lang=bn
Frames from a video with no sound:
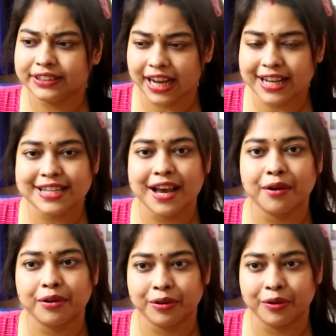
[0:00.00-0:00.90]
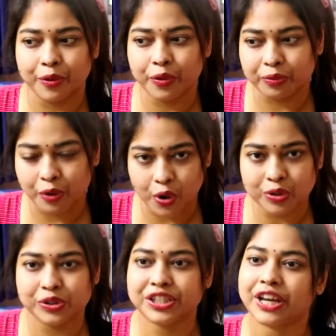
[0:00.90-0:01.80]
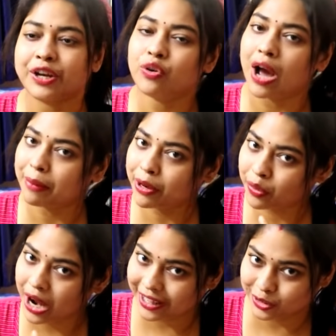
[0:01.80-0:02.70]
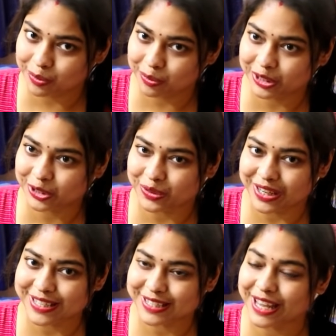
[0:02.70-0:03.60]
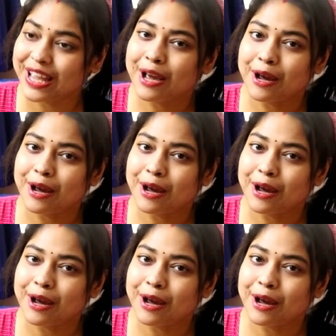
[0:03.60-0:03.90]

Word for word: যা যা ওর খরচ হয়েছে সেগুলো আবার ওর আয়ত্তের মধ্যে চলে এসছে